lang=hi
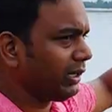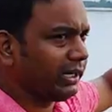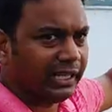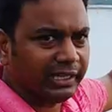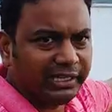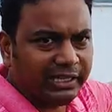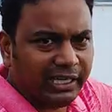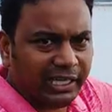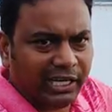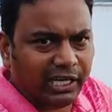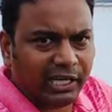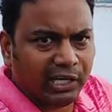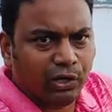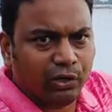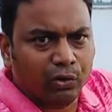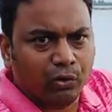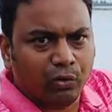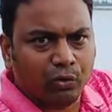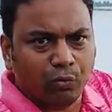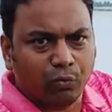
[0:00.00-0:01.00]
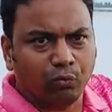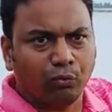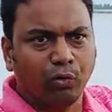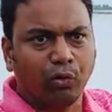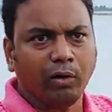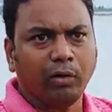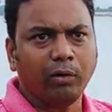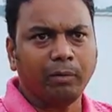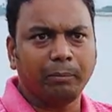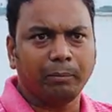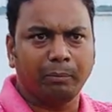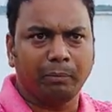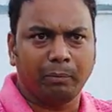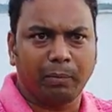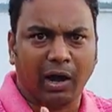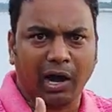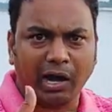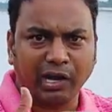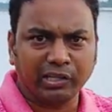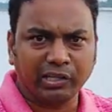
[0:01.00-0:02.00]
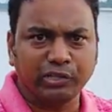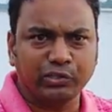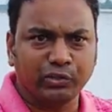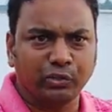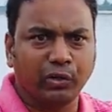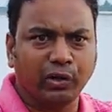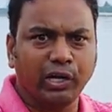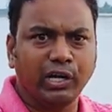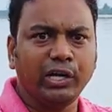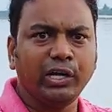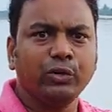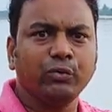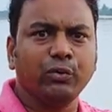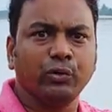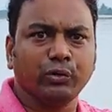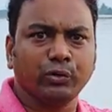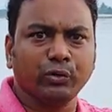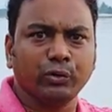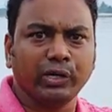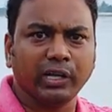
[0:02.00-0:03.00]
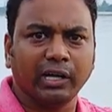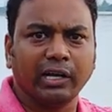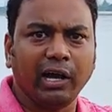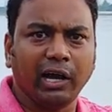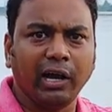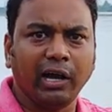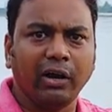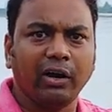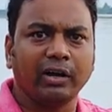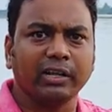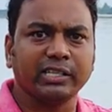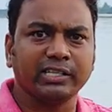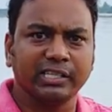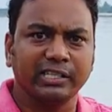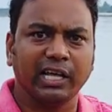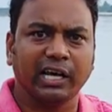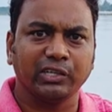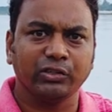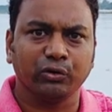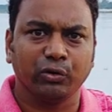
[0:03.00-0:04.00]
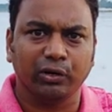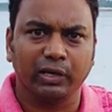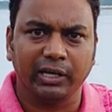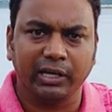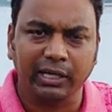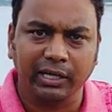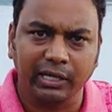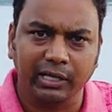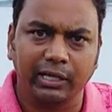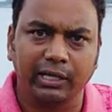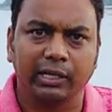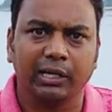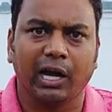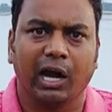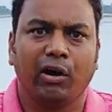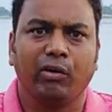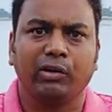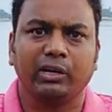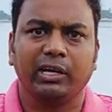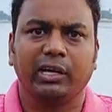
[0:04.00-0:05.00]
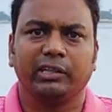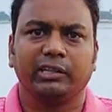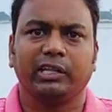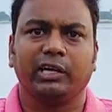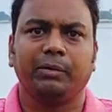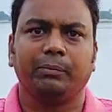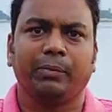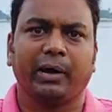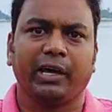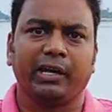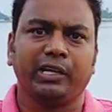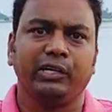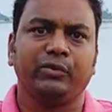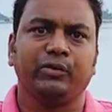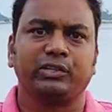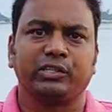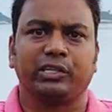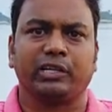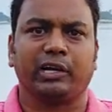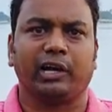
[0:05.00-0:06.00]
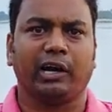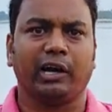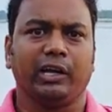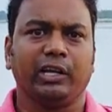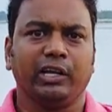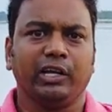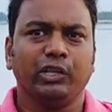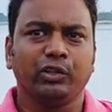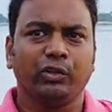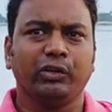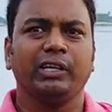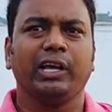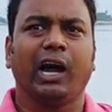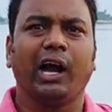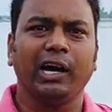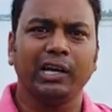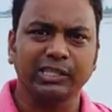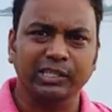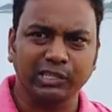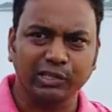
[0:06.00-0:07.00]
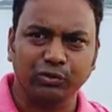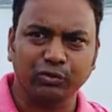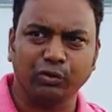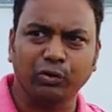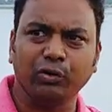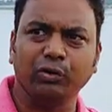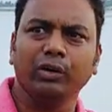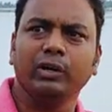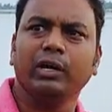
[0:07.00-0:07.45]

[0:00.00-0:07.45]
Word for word: नदी है वो बांध जो है वो टूटेगा और सीधा जो है गांव के अंदर पानी घुसेगा तो यहाँ से जो